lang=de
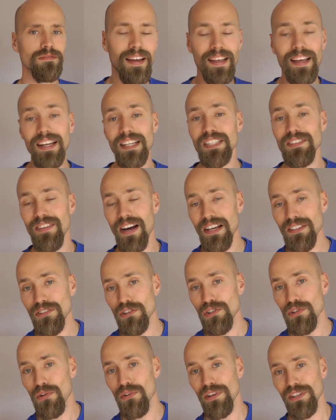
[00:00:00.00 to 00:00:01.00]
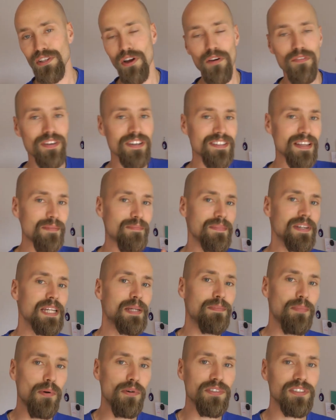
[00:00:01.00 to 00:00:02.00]
Ja, das war's auch schon. Ich hoffe, ihr seid mir
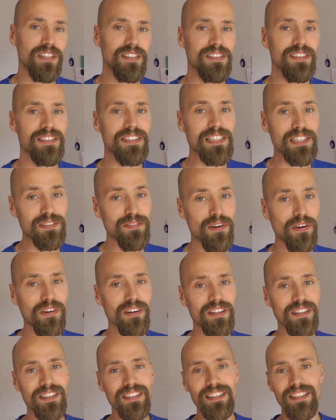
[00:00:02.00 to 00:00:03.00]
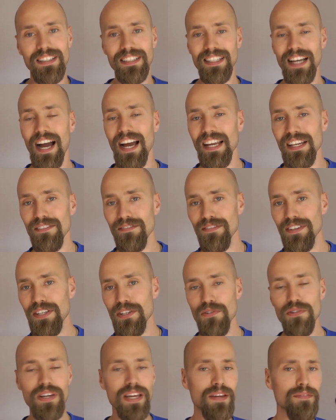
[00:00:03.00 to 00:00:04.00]
nicht böse, dass es diese Woche äh, kein
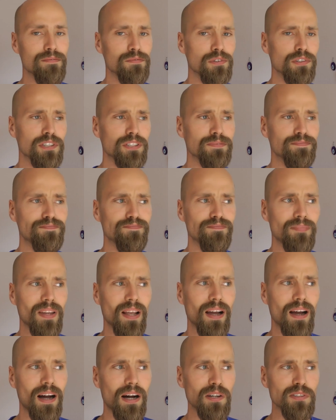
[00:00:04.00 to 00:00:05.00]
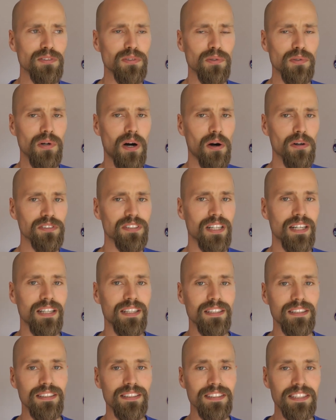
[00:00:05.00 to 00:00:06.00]
Video geben wird. Also
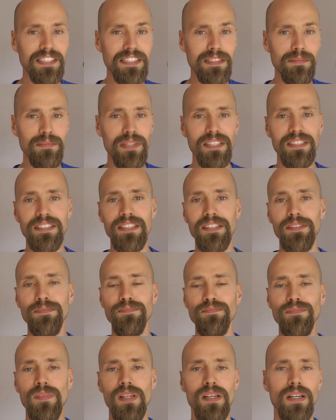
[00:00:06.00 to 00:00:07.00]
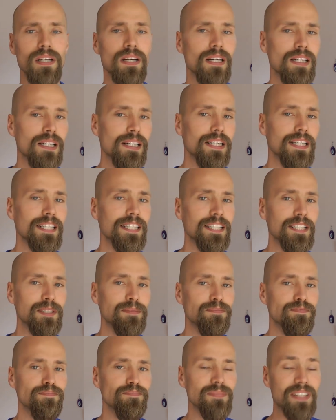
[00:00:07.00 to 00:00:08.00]
außer diesem jetzt hier.
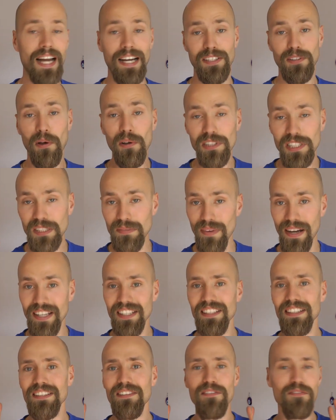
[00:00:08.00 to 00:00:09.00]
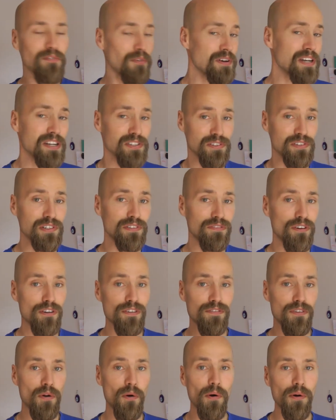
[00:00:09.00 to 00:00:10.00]
Ähm, ja, trotzdem eine wunderschöne
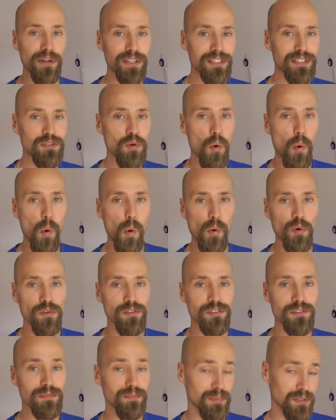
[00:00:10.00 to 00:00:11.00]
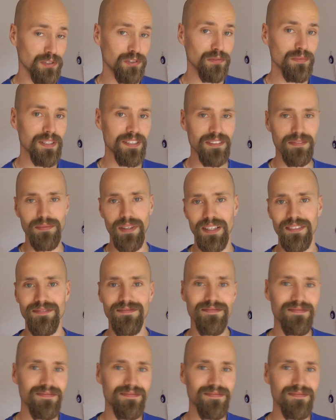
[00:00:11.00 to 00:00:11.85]
Woche für euch und bis zum nächsten Mal.